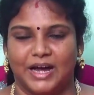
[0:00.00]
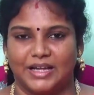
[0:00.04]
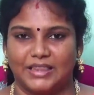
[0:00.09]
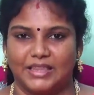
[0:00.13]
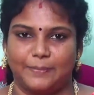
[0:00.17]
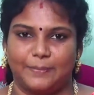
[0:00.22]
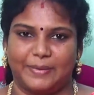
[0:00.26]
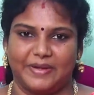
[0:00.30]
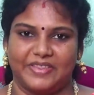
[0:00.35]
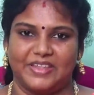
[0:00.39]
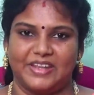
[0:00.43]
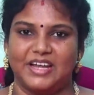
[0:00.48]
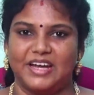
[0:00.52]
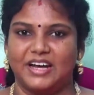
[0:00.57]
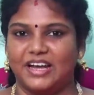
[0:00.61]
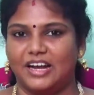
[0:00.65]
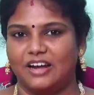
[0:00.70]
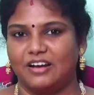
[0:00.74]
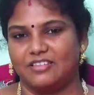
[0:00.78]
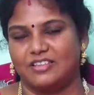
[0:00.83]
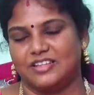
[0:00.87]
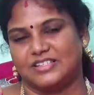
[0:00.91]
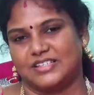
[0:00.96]
அந்த
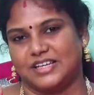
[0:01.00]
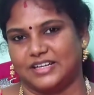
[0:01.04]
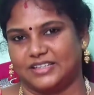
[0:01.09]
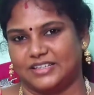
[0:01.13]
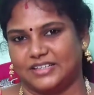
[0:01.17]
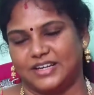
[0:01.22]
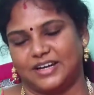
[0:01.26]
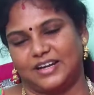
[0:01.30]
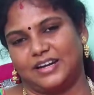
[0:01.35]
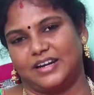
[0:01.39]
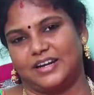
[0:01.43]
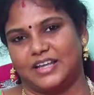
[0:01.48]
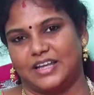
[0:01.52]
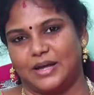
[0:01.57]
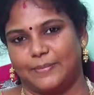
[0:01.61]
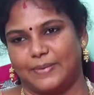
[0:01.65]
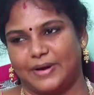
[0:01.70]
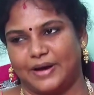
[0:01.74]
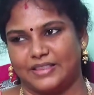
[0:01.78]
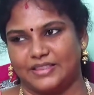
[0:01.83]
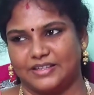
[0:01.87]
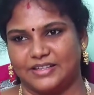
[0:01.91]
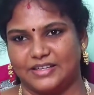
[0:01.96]
பதினாறாவது செக்டாரில்
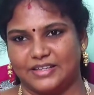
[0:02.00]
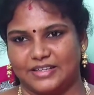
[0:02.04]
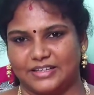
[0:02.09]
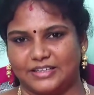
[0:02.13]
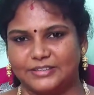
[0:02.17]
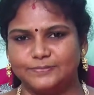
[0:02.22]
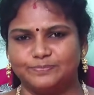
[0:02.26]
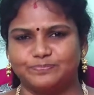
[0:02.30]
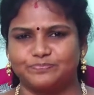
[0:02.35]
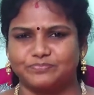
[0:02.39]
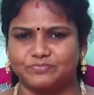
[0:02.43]
நீங்கள் பார்த்தீங்கன்னா